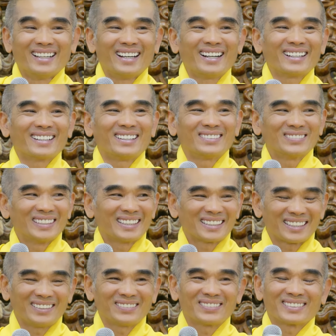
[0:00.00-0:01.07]
Anh còn biết
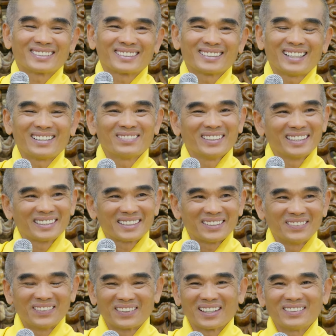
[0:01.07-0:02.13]
khắp, anh biết
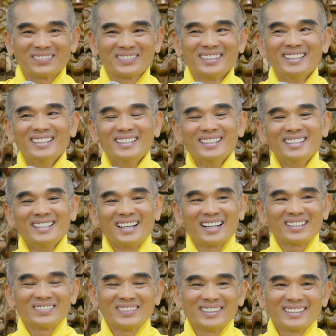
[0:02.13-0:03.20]
trùm khắp,
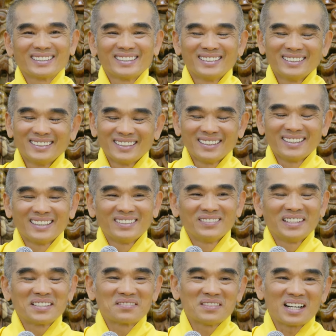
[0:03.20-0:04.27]
anh biết như
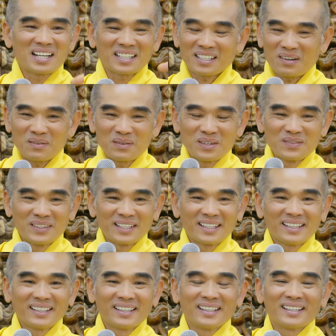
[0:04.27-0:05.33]
anh biết bất động, anh biết
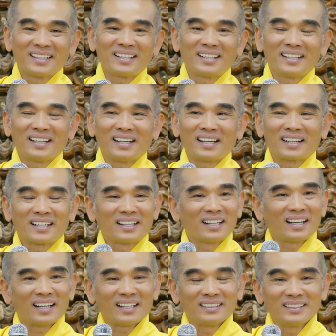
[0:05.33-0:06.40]
cái gì đó là
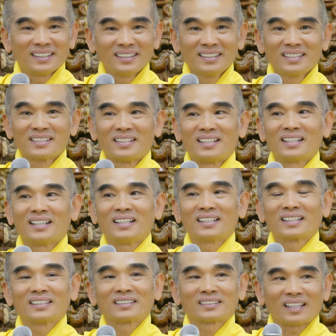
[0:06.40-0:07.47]
anh là vẫn còn
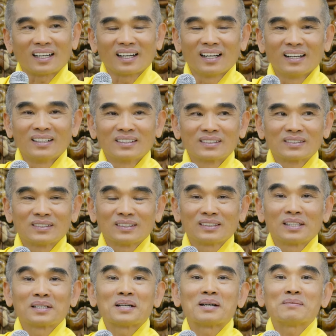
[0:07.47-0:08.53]
ở cái tầng của
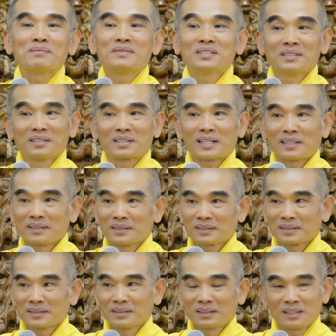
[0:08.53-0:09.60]
thức ấm chưa ra được.
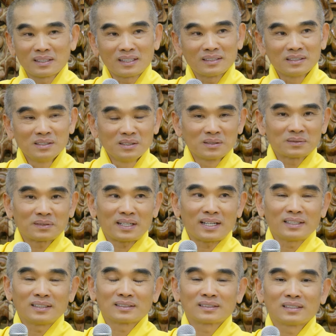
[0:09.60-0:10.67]
Tức là chưa
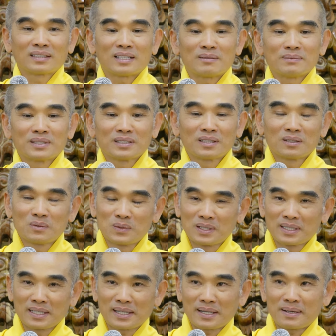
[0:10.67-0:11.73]
phá được thức ấm, chưa ngũ
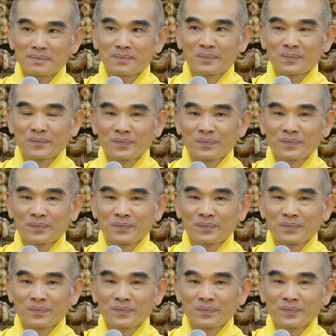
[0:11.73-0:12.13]
quẩn ra không.